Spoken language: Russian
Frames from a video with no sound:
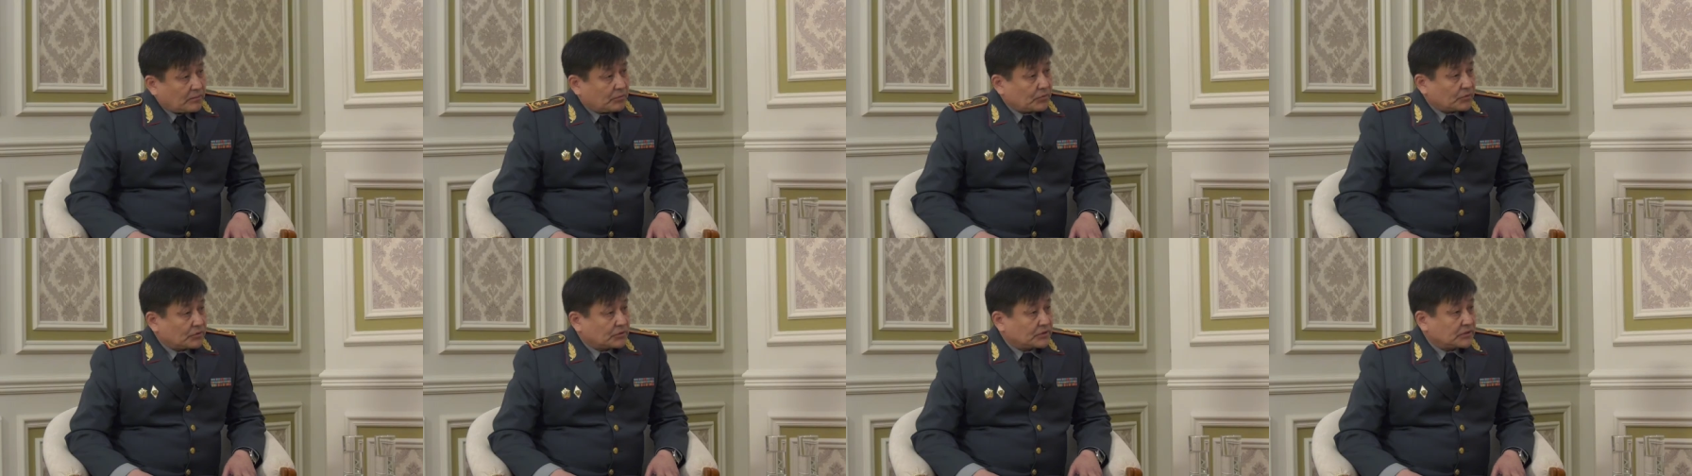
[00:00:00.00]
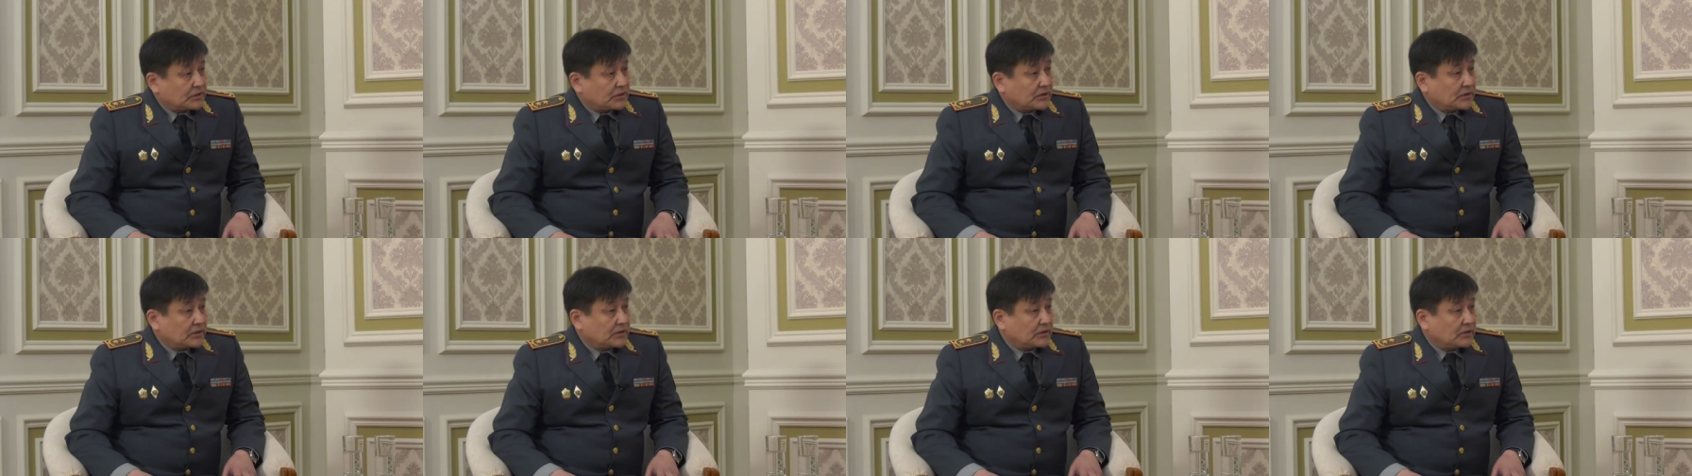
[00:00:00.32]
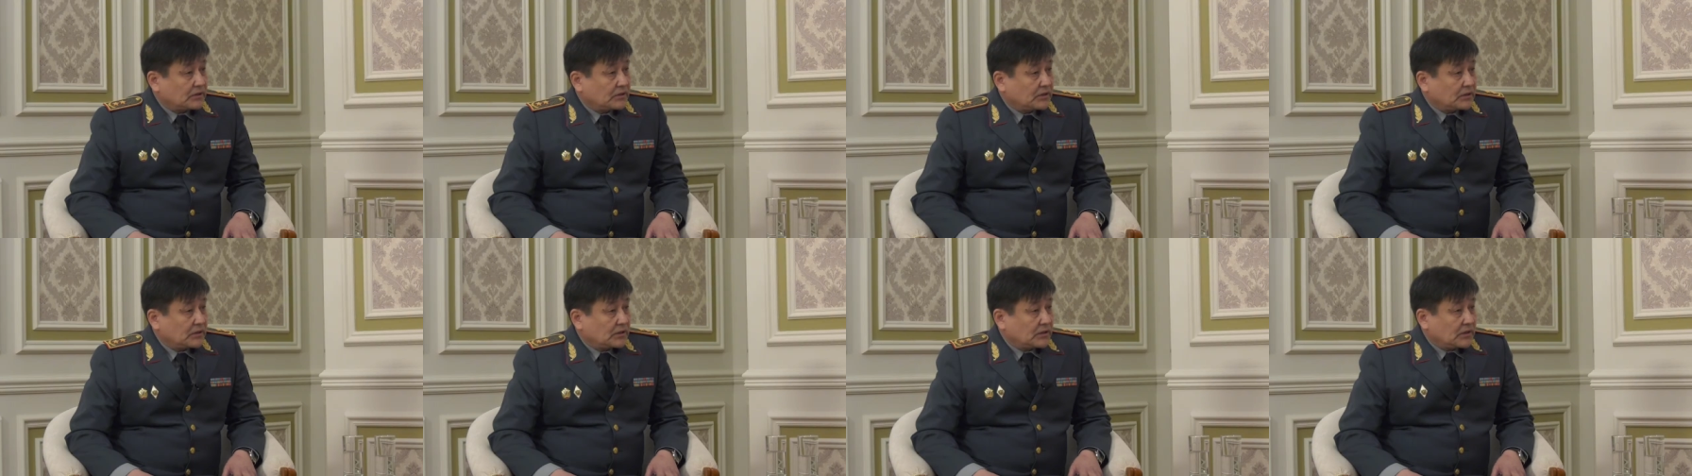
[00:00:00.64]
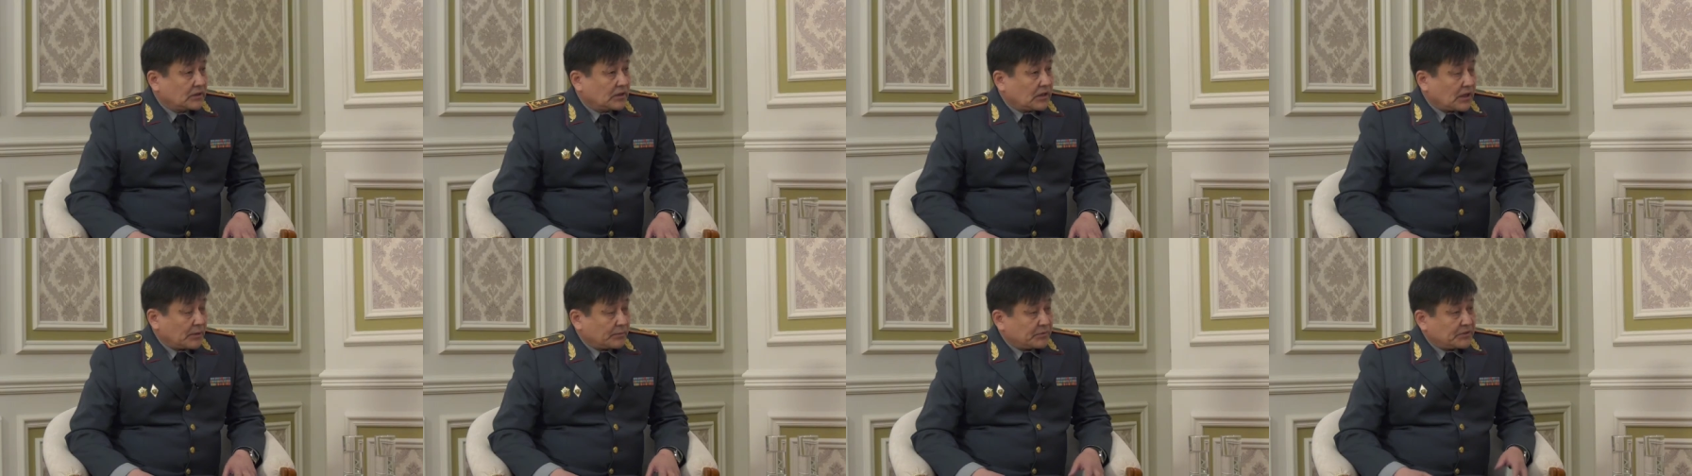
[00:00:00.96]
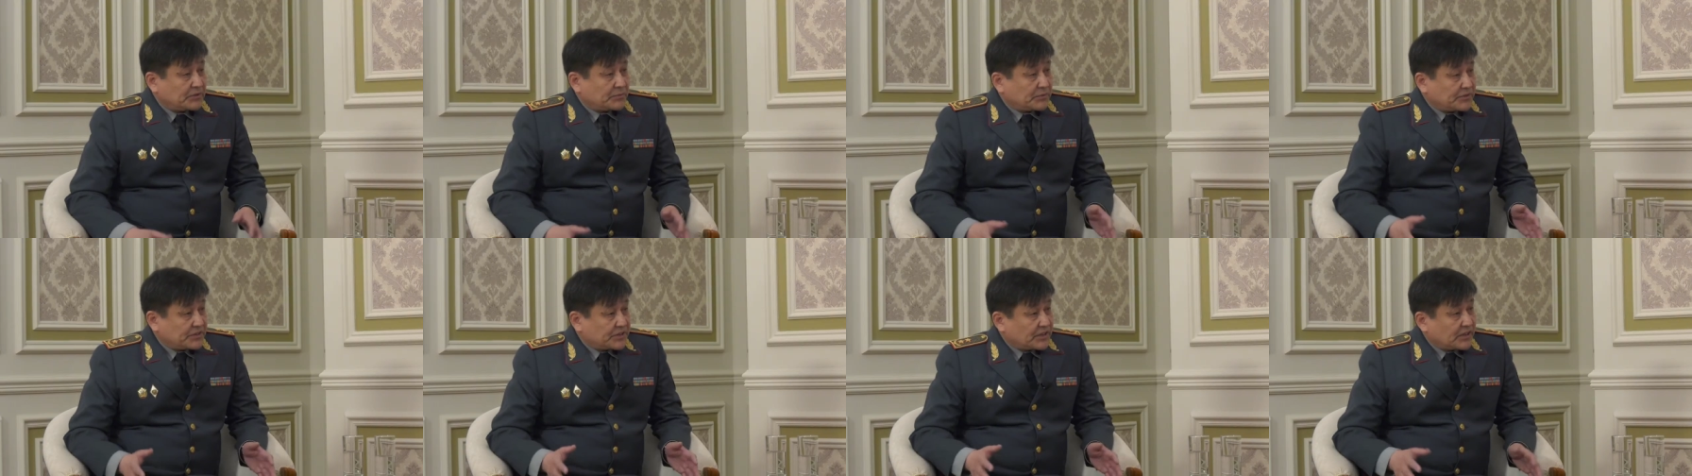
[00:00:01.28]
вопросы
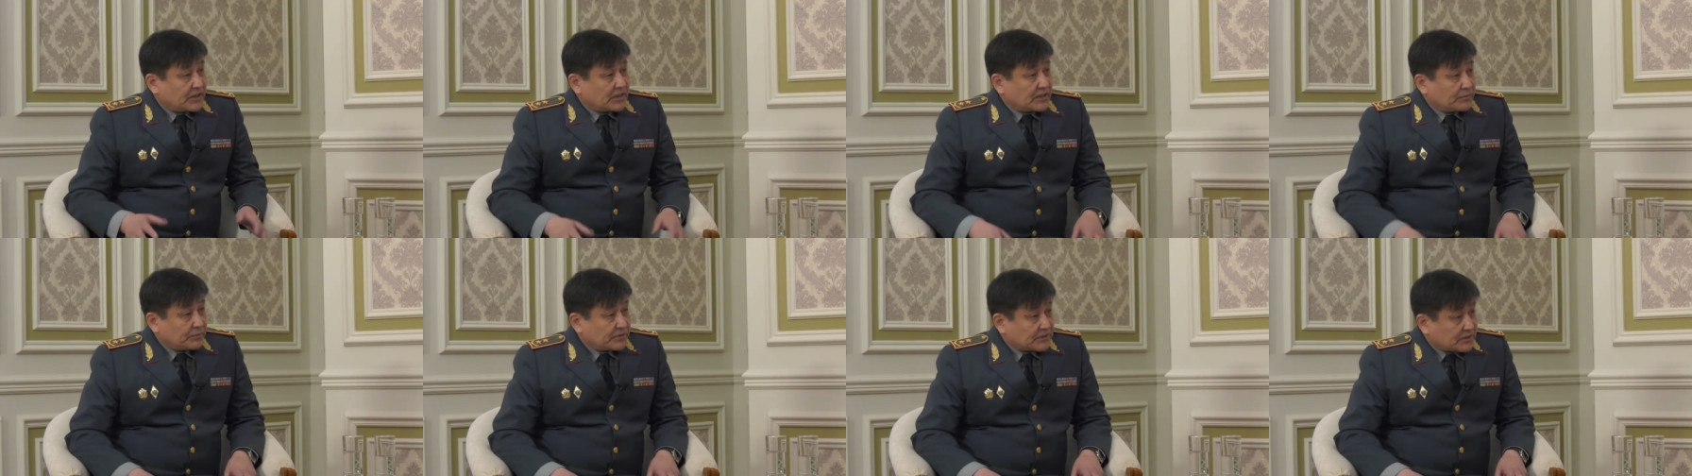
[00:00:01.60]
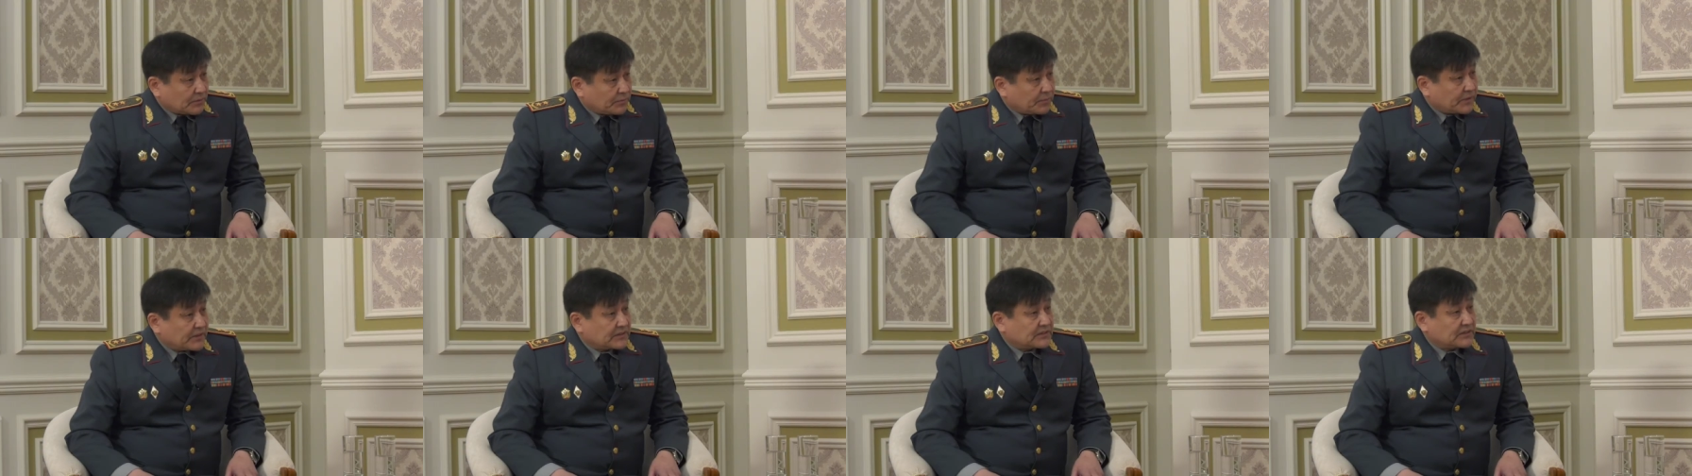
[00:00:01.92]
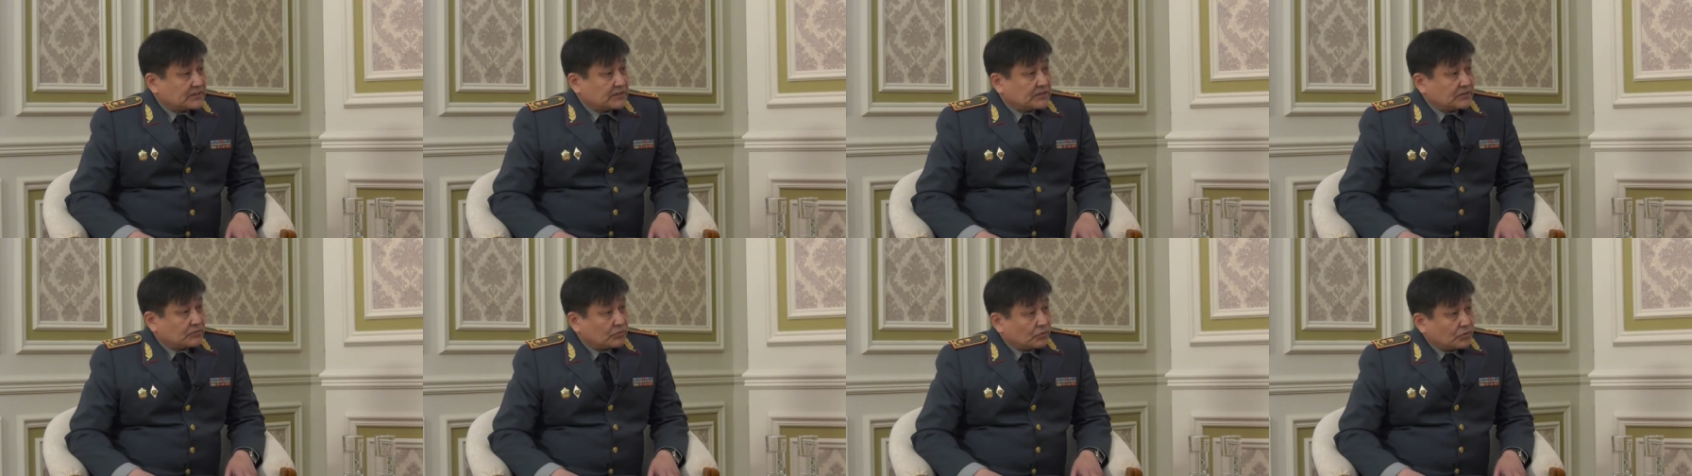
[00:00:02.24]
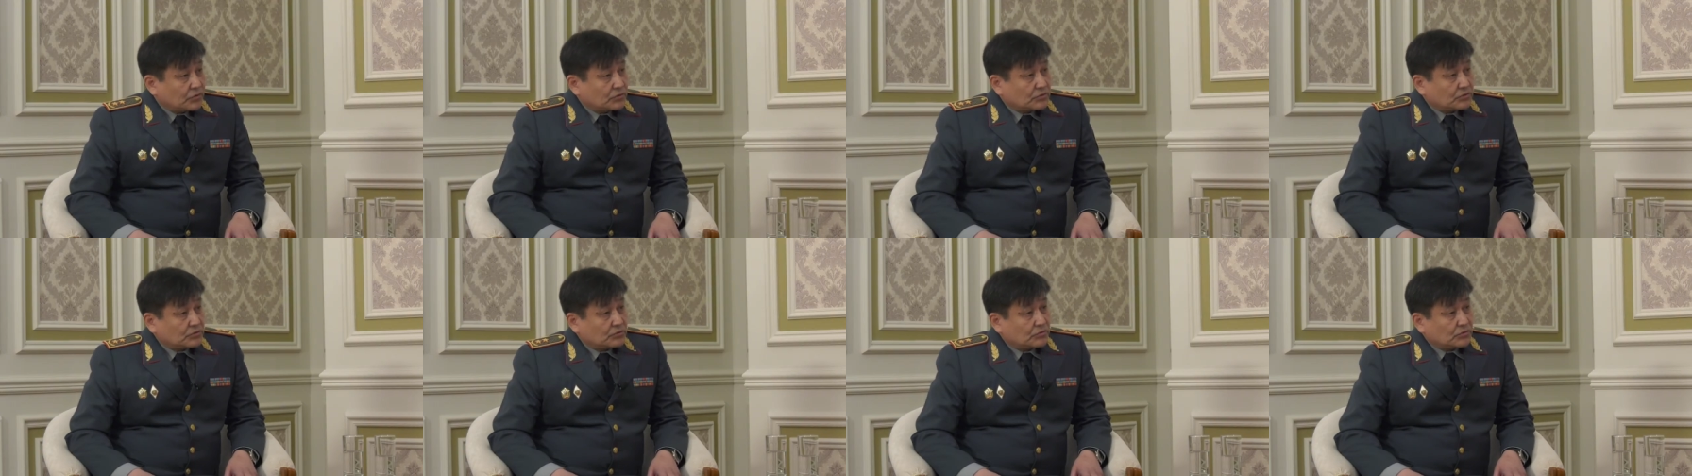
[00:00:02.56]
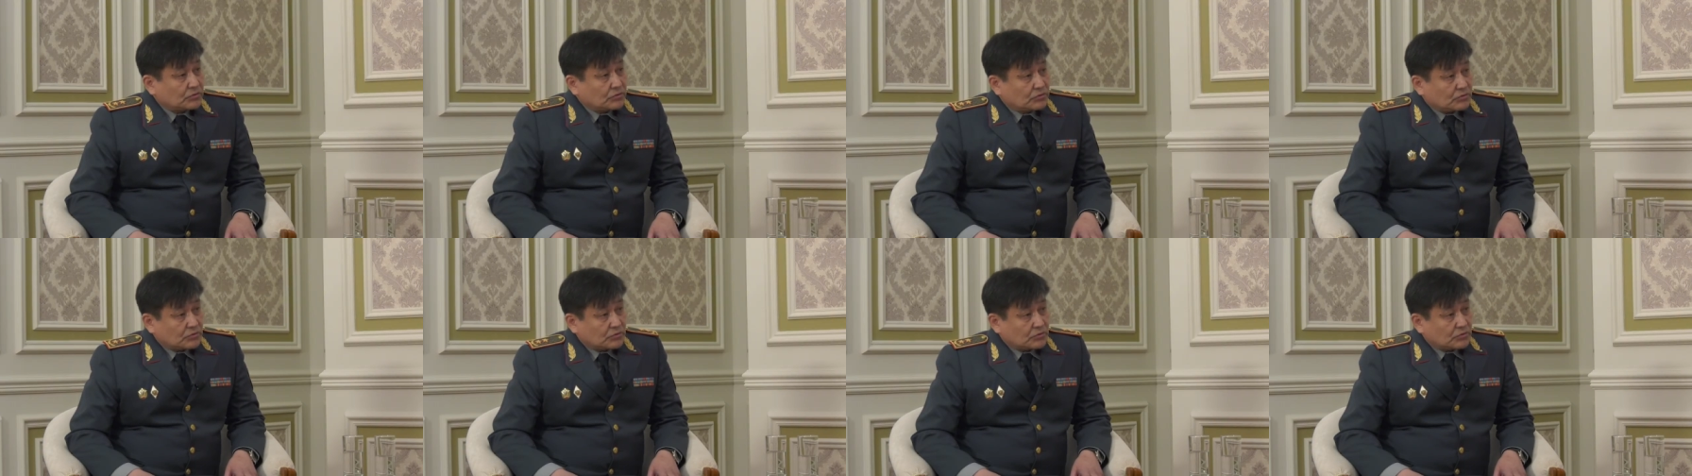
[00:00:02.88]
обеспечения безопасности воинской